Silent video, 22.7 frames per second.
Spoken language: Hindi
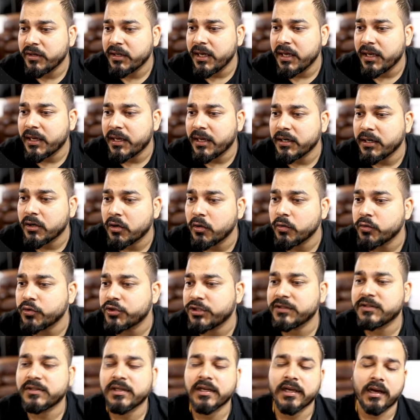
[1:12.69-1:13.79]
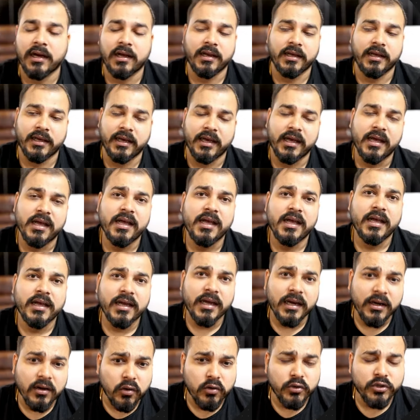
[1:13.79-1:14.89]
ठीक है कंक्लूजन्स निकालेंगे
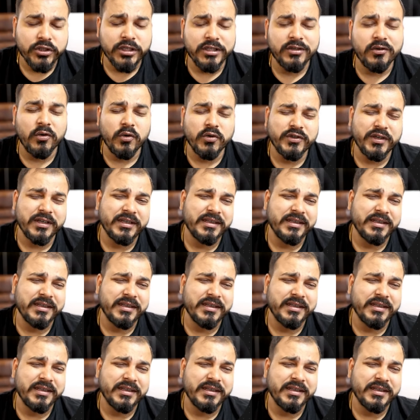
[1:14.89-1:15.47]
कंक्लूजन हो